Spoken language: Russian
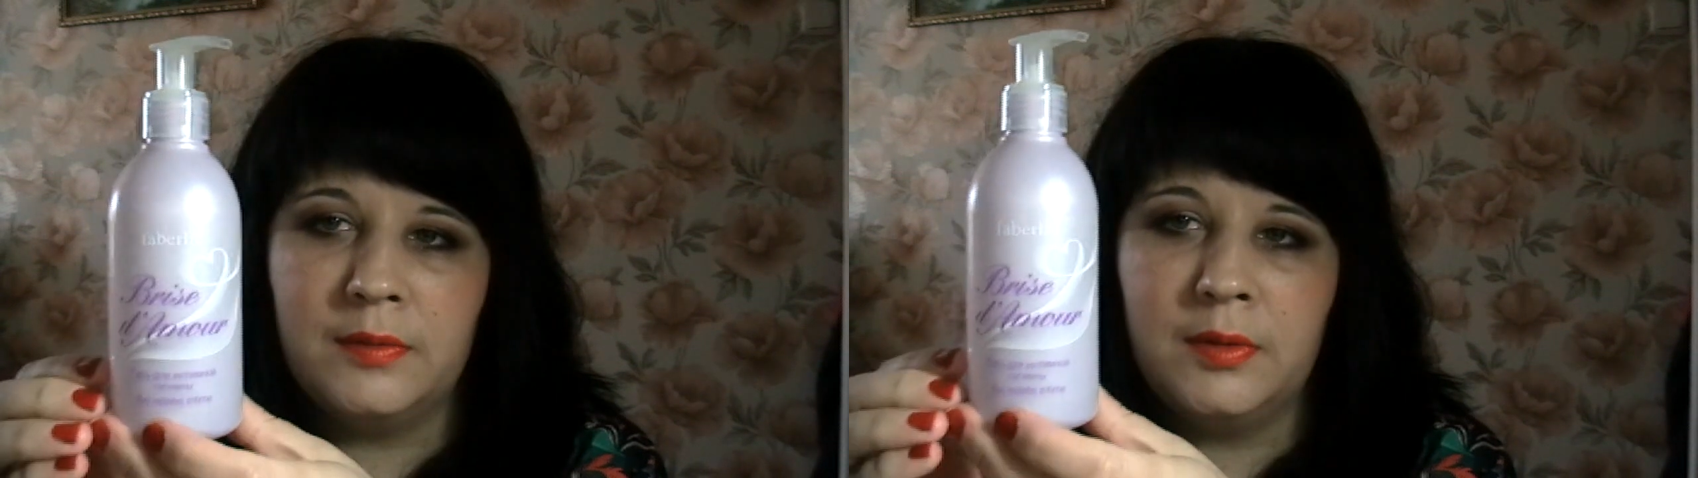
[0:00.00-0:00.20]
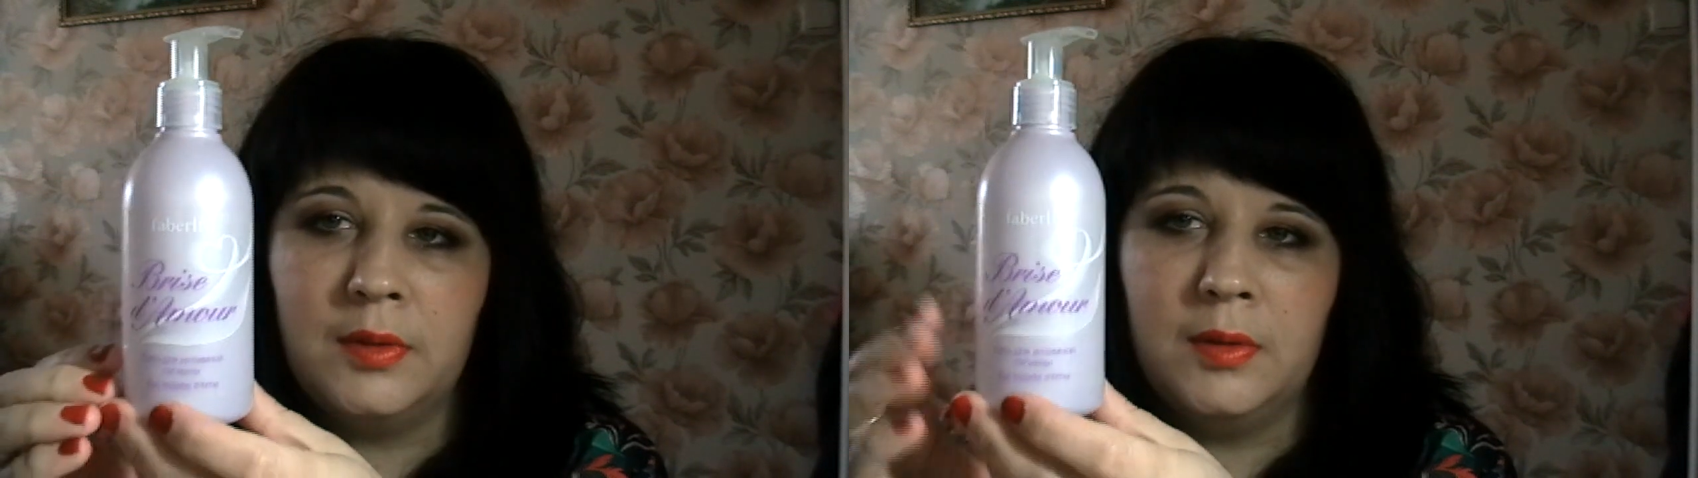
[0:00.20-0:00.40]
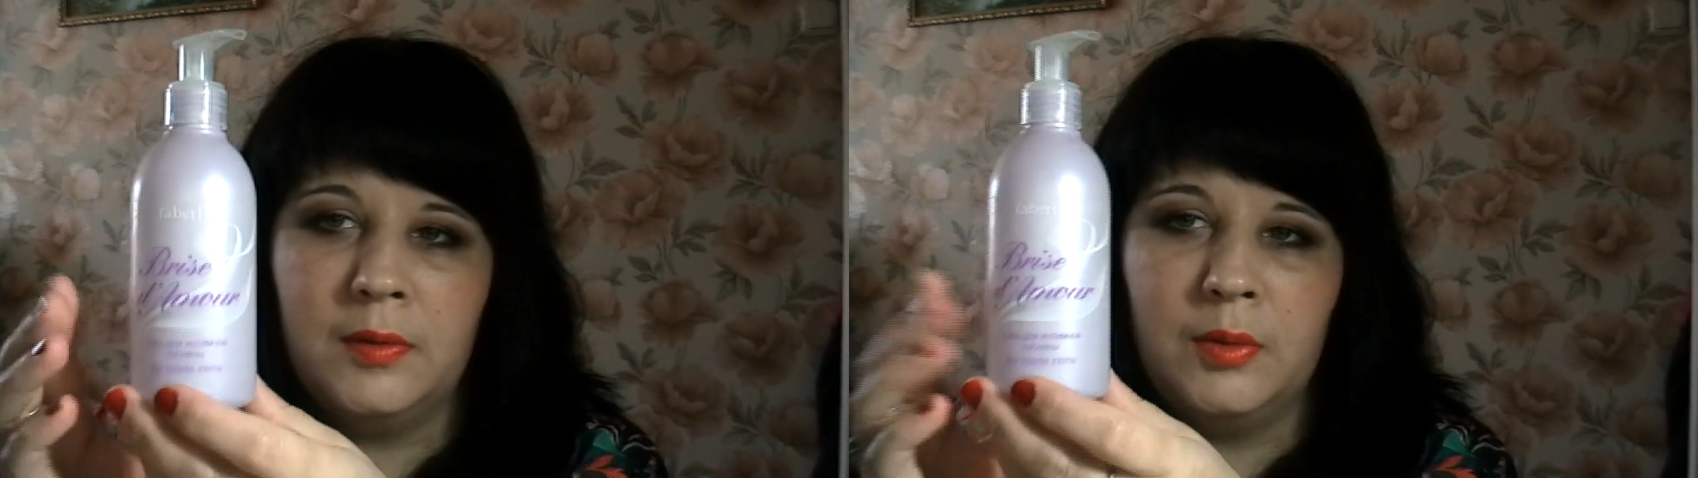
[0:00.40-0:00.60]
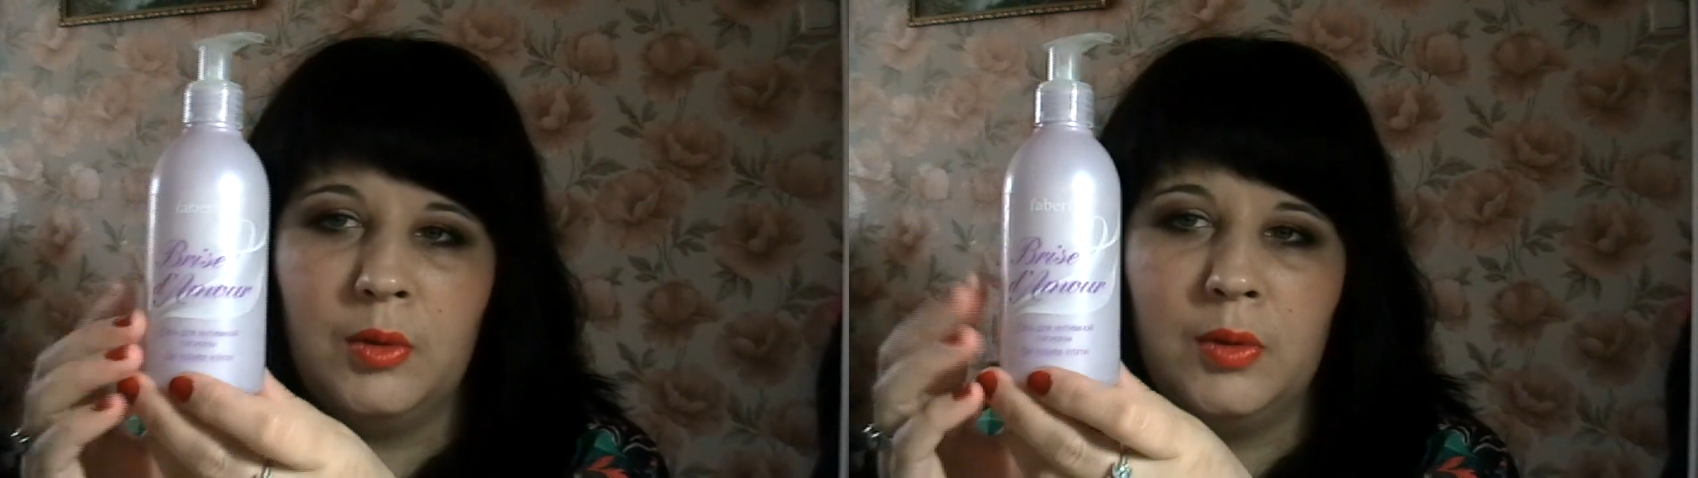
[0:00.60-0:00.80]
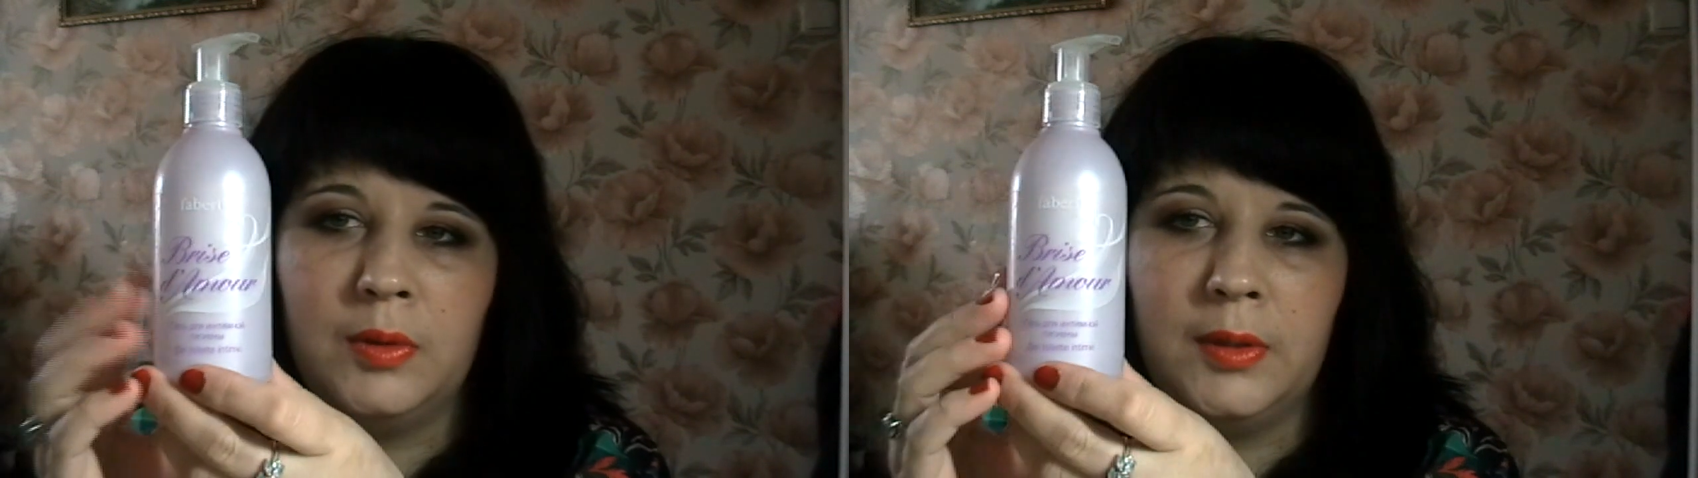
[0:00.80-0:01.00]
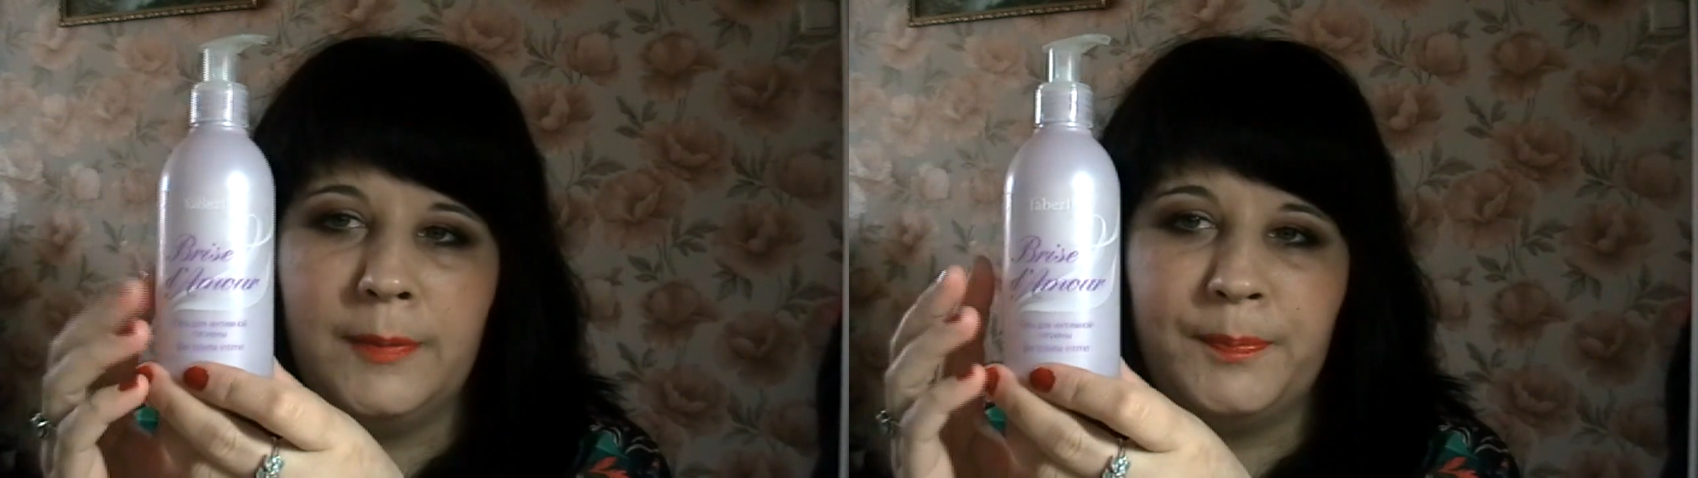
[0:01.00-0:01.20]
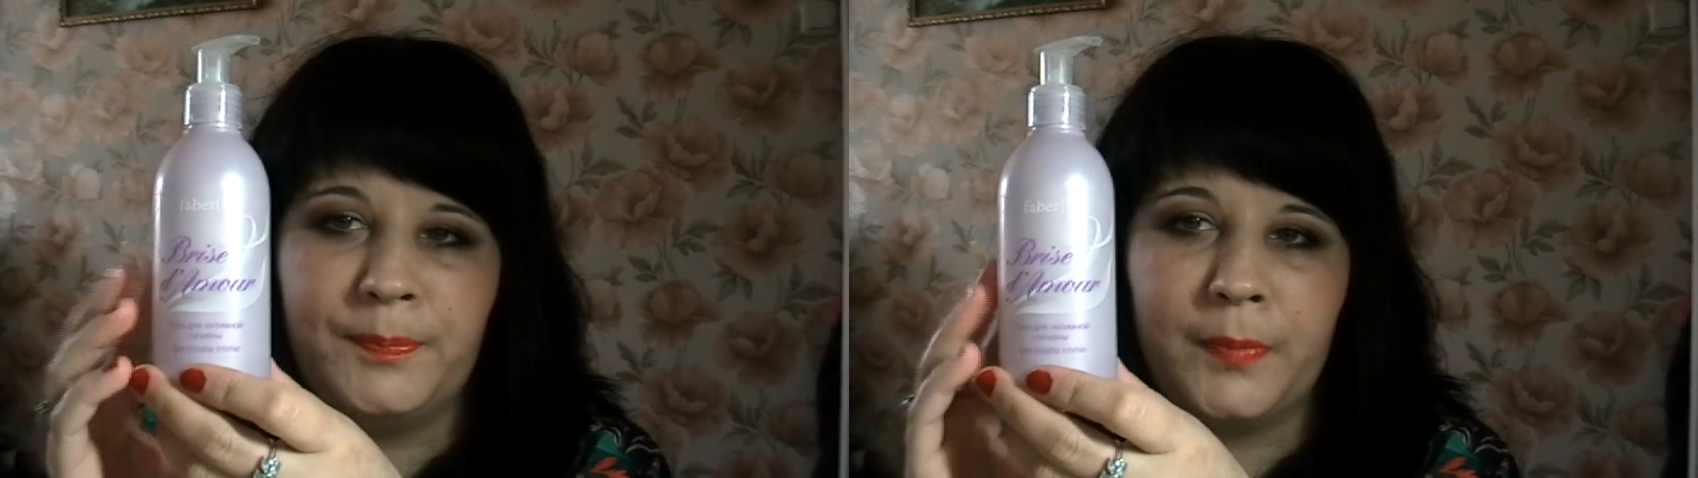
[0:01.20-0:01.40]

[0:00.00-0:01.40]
Э, это